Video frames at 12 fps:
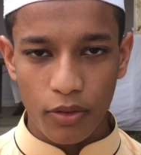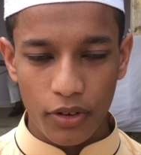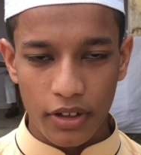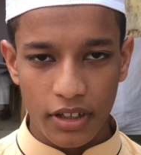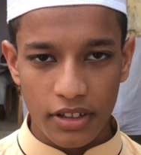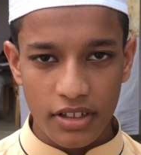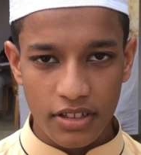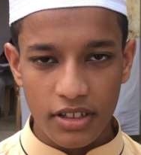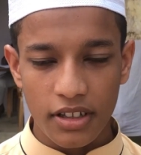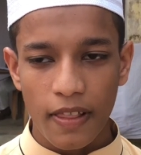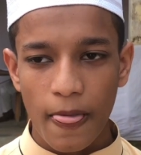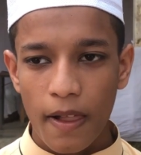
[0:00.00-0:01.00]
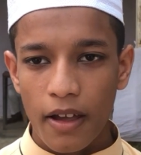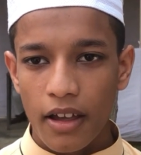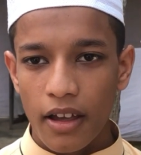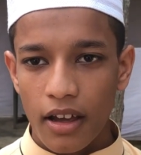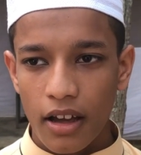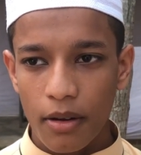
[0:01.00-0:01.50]
পরীক্ষা দিয়েছি
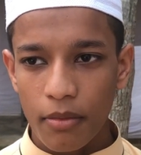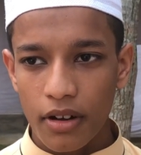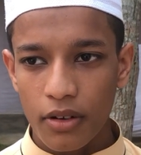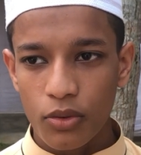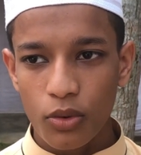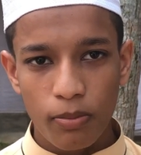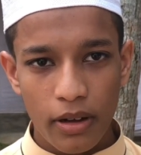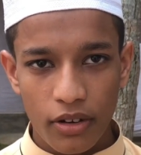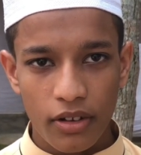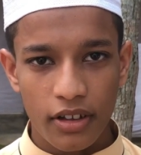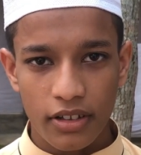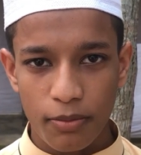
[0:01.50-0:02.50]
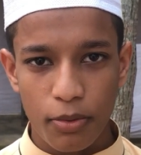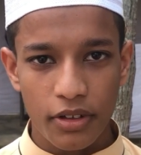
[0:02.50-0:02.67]
আমার খুব ভালো লেগেছে